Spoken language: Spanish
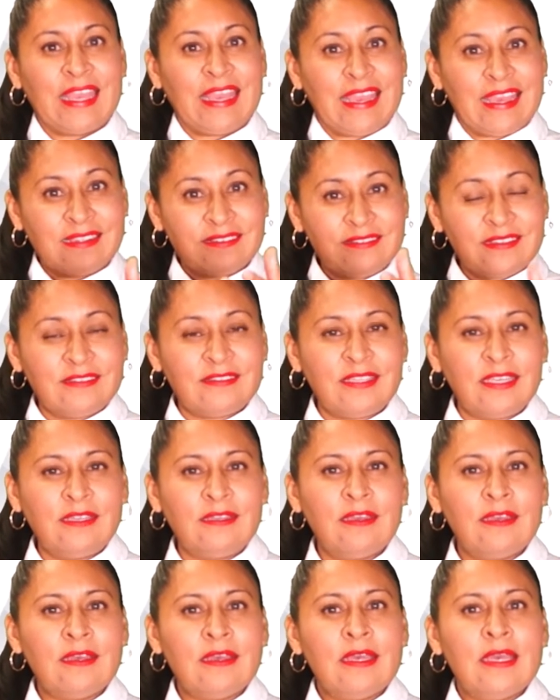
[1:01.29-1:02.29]
Es
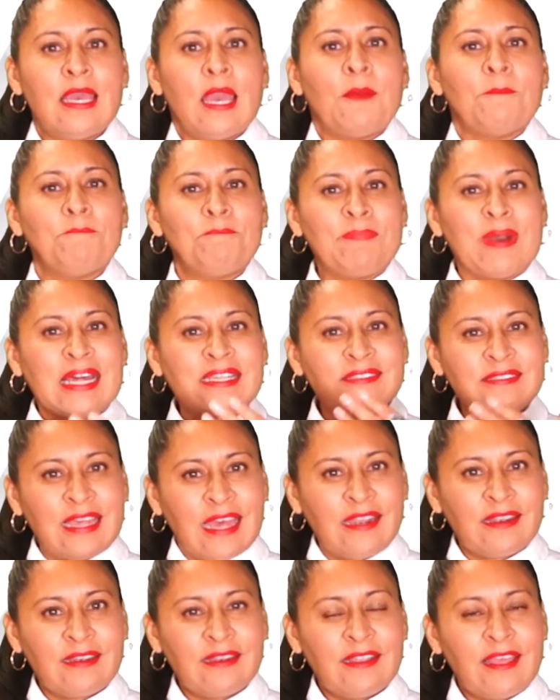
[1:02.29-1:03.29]
decir,
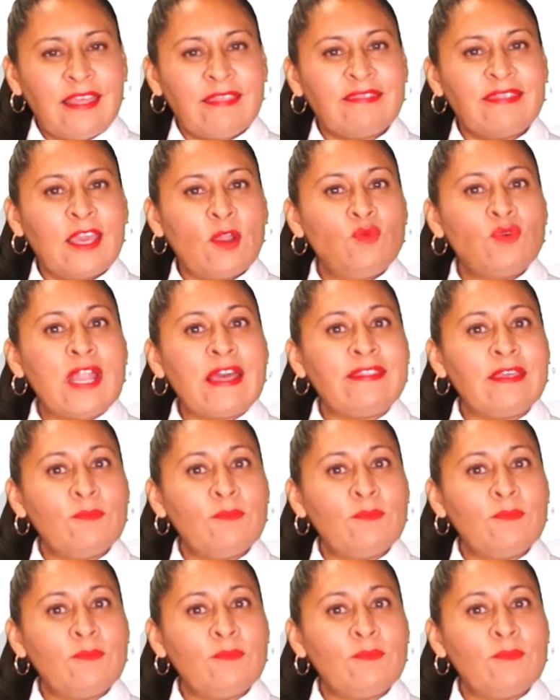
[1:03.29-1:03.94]
pasar de una